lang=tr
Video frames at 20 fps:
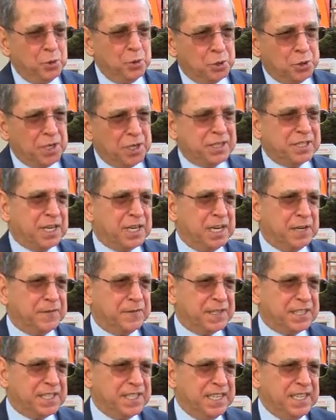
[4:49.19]
ücret
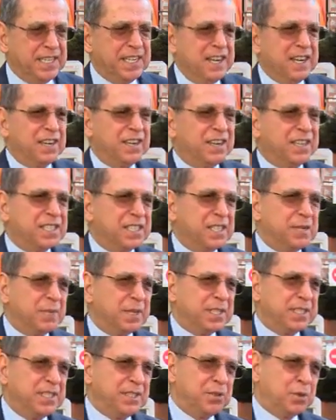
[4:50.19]
tarifesinin
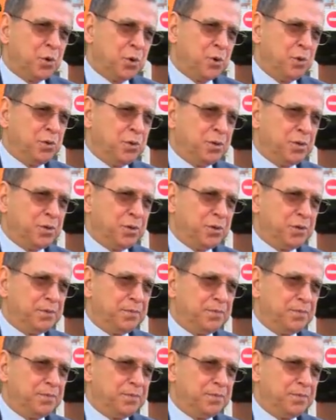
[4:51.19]
asılması zorunludur.